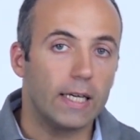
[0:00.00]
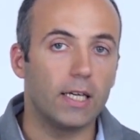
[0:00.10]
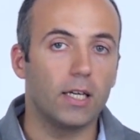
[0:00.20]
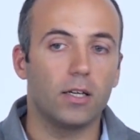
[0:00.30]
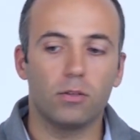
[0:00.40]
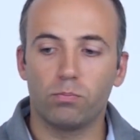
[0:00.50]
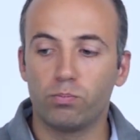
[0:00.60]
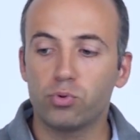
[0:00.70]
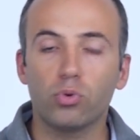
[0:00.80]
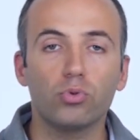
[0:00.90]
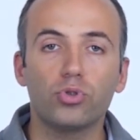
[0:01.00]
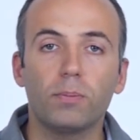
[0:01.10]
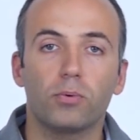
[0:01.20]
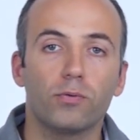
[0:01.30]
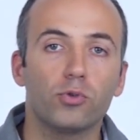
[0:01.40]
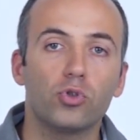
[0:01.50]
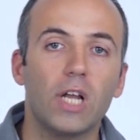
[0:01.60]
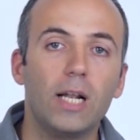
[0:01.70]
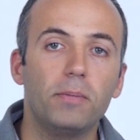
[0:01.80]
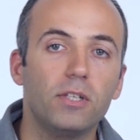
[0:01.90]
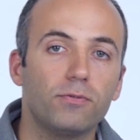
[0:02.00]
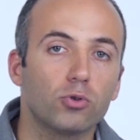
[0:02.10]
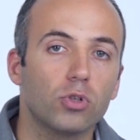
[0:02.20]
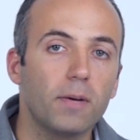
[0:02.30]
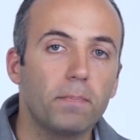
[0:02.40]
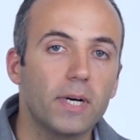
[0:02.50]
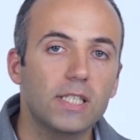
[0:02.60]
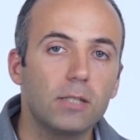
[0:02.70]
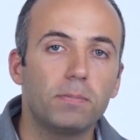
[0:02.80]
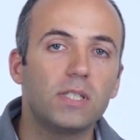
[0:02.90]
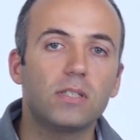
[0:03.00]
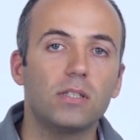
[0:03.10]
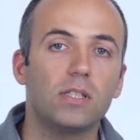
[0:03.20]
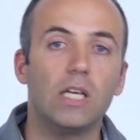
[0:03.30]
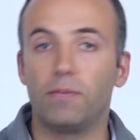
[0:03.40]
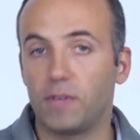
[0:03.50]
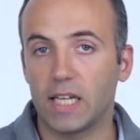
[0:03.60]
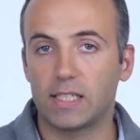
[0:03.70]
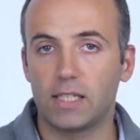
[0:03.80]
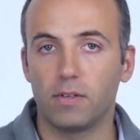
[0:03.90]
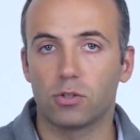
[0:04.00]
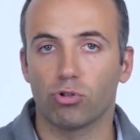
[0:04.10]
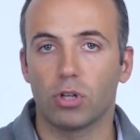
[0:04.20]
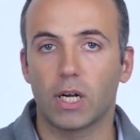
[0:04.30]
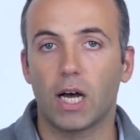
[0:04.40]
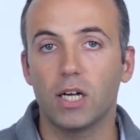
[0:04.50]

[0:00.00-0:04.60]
E, bu sonuçta profesyonel bir fotoğraf baskı printeri değil fiyat seviyesi olarak.